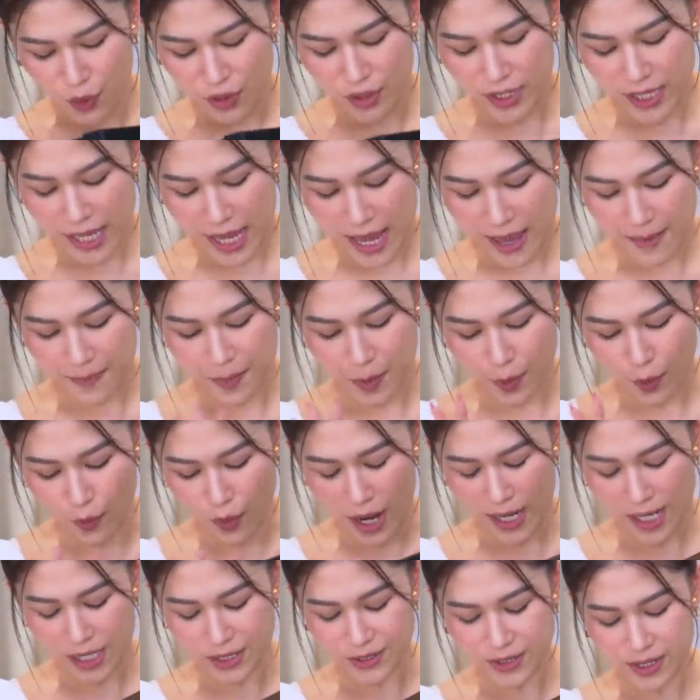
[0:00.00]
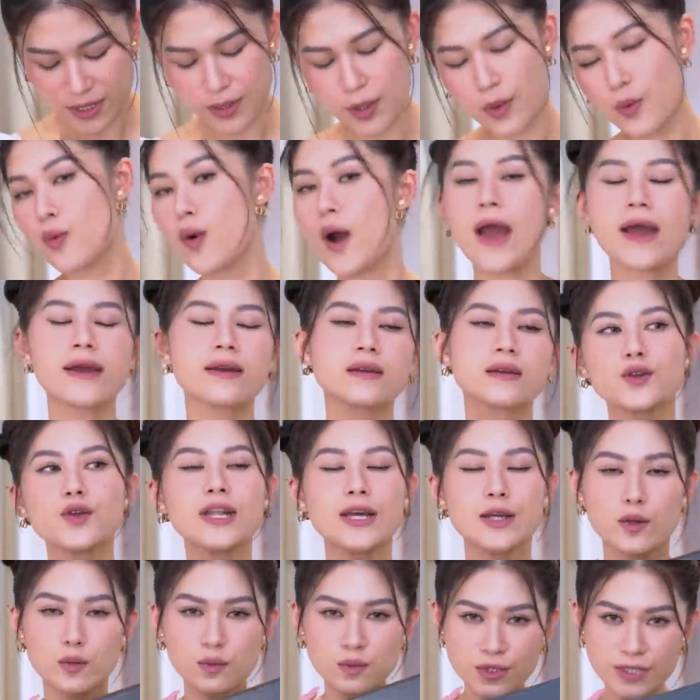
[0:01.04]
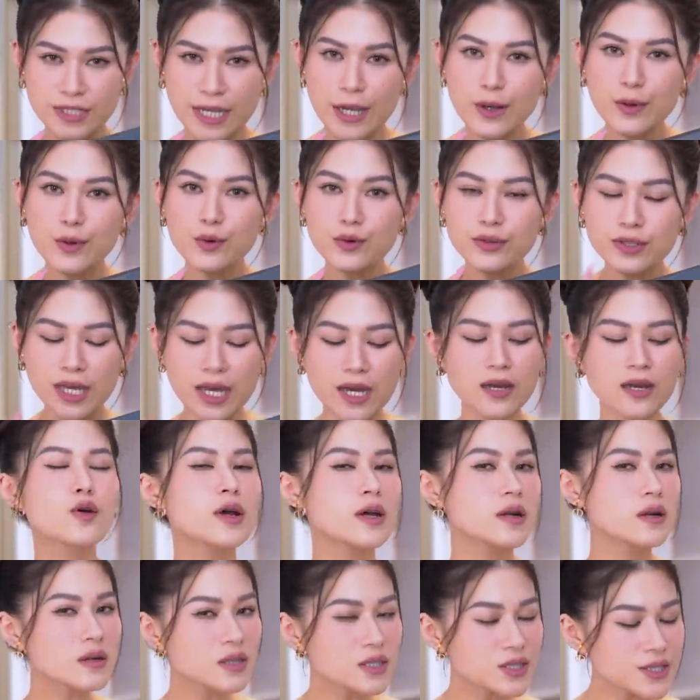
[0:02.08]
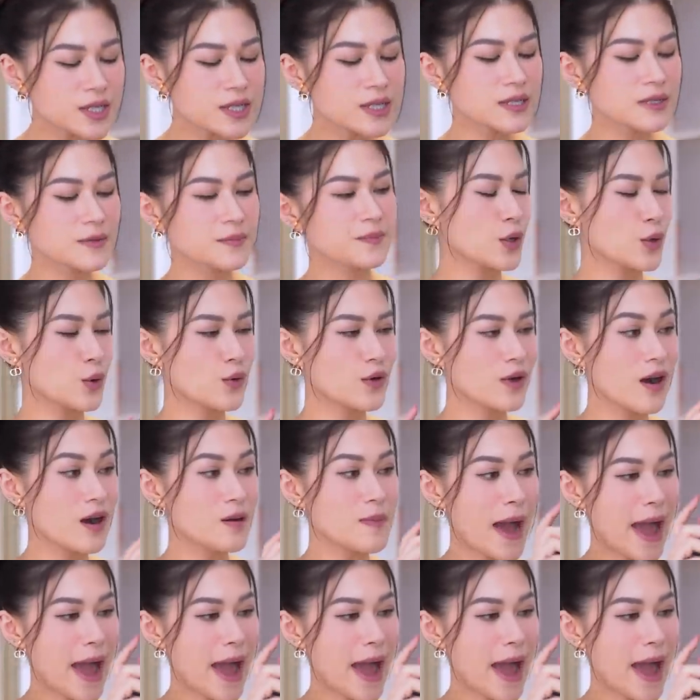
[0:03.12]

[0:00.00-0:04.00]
đôi dép của Alexander Wang. Đôi này cũng sale luôn nha. Đôi này rất là xinh, kiểu cơ